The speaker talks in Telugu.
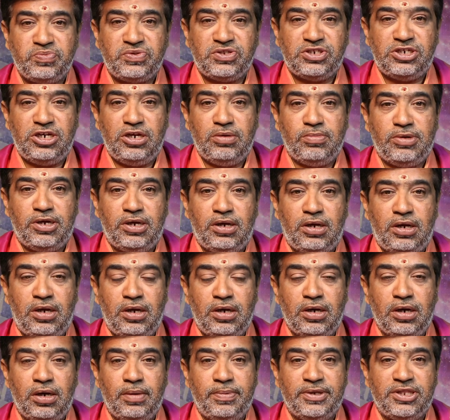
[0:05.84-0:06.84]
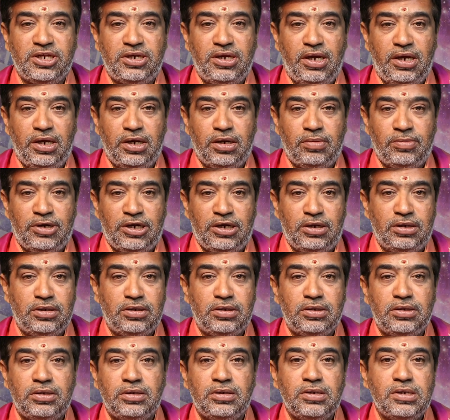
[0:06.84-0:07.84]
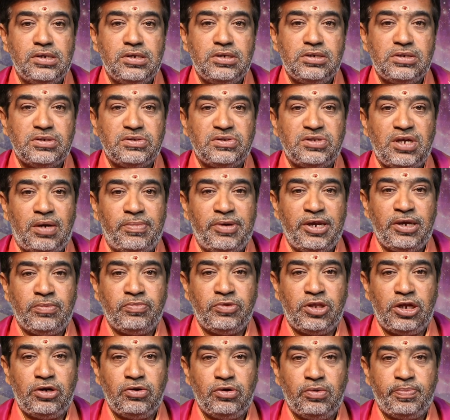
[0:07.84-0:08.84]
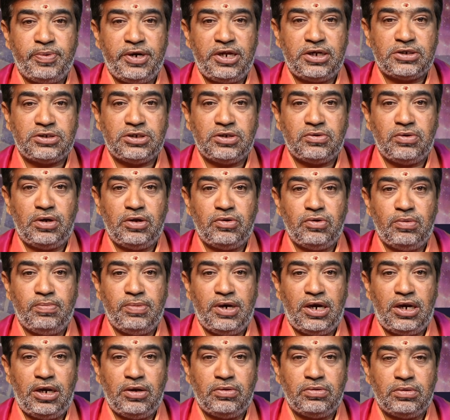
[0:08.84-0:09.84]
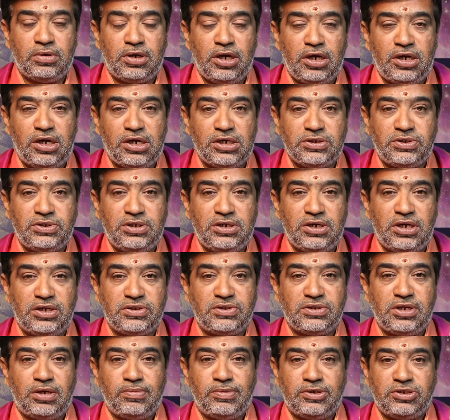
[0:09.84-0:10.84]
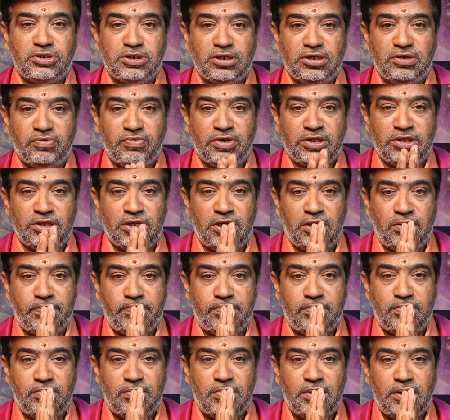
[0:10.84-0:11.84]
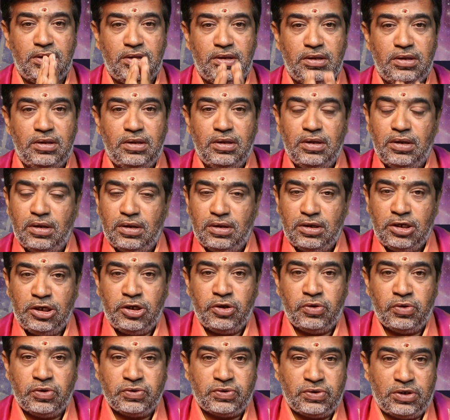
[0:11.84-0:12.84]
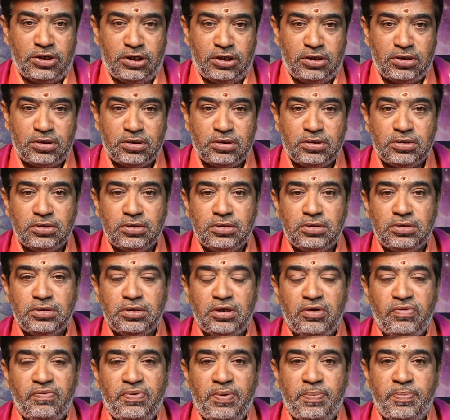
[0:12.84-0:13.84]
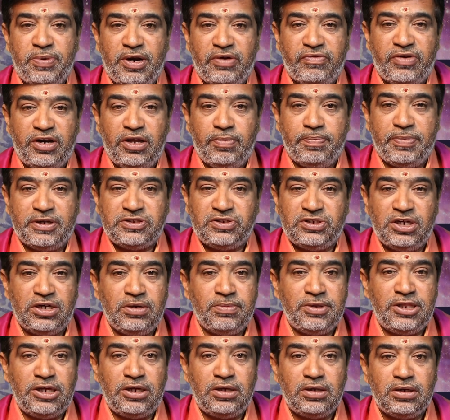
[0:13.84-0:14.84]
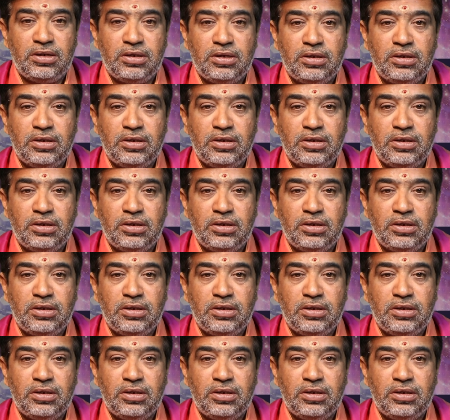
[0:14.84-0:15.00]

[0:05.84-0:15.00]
శ్రీ మహాగణపతయే నమ సమయం తెలుగు ప్రేక్షకులకు బాలకుంట్ల కాశీనాథ్ శర్మ చేయ వందనం ఈ రోజున ఫిబ్రవరి పద్దెనిమిది